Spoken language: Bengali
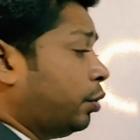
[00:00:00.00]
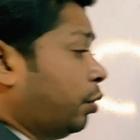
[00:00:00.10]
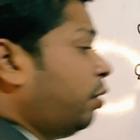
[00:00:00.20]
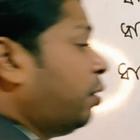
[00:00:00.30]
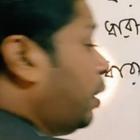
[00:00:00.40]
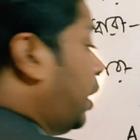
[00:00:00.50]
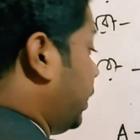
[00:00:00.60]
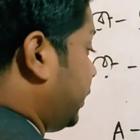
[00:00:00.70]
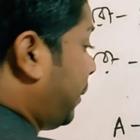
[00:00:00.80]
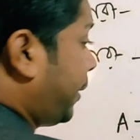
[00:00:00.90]
তো
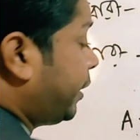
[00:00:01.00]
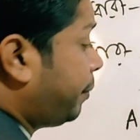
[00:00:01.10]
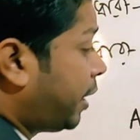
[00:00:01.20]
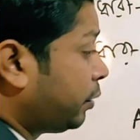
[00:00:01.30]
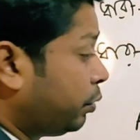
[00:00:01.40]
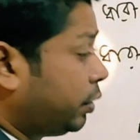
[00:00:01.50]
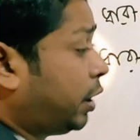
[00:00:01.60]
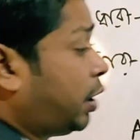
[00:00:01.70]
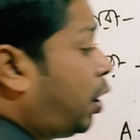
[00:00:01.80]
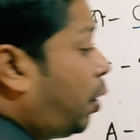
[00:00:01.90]
তামাদি মেয়াদ
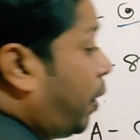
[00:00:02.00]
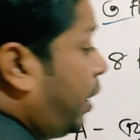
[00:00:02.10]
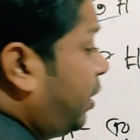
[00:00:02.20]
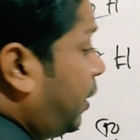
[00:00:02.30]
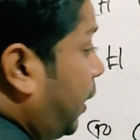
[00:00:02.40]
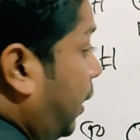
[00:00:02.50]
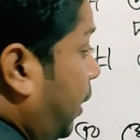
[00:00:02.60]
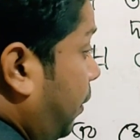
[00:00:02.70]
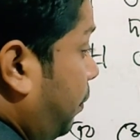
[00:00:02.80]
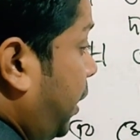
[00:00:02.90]
উত্তীর্ণ হওয়ার
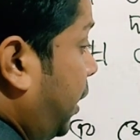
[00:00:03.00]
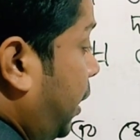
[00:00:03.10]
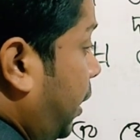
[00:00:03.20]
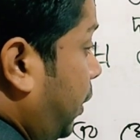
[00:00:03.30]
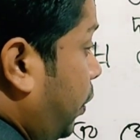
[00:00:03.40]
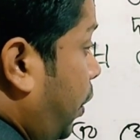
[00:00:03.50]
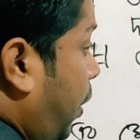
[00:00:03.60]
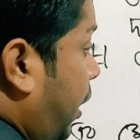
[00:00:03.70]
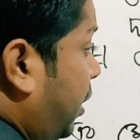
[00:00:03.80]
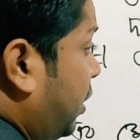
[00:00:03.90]

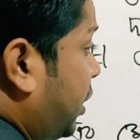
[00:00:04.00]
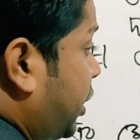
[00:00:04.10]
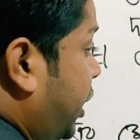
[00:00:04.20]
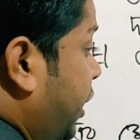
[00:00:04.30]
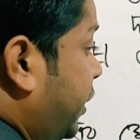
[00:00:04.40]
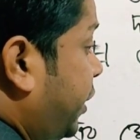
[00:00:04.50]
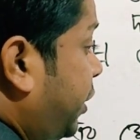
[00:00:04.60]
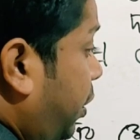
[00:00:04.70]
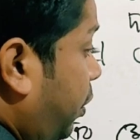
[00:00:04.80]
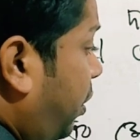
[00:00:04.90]
হওয়ার শেষ দিন
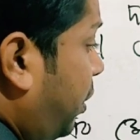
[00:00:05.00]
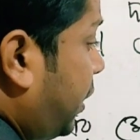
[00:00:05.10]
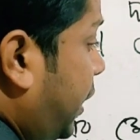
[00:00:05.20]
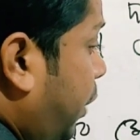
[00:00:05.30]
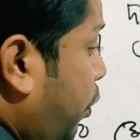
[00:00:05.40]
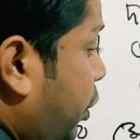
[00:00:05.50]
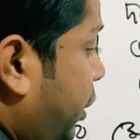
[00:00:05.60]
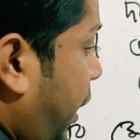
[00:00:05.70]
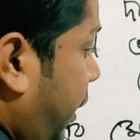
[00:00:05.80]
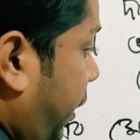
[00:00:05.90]
ছিল একুশ
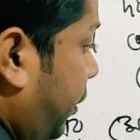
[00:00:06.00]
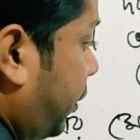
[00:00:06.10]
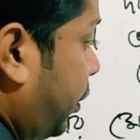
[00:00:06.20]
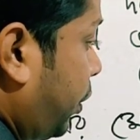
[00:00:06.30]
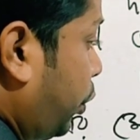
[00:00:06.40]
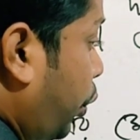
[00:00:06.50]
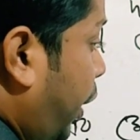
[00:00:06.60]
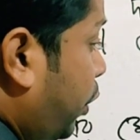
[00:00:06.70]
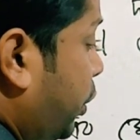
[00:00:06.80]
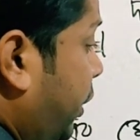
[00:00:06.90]
তারিখ তো
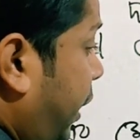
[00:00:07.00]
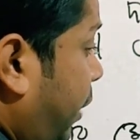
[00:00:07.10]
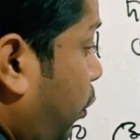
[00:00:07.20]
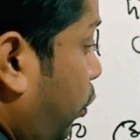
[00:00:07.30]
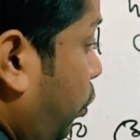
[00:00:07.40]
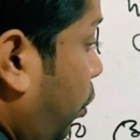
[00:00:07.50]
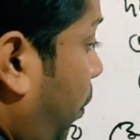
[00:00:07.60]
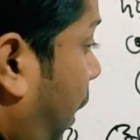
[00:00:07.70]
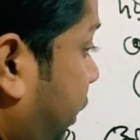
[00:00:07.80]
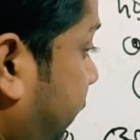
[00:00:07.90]
একুশ তারিখ বন্ধ
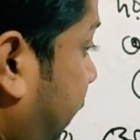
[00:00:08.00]
বাইশ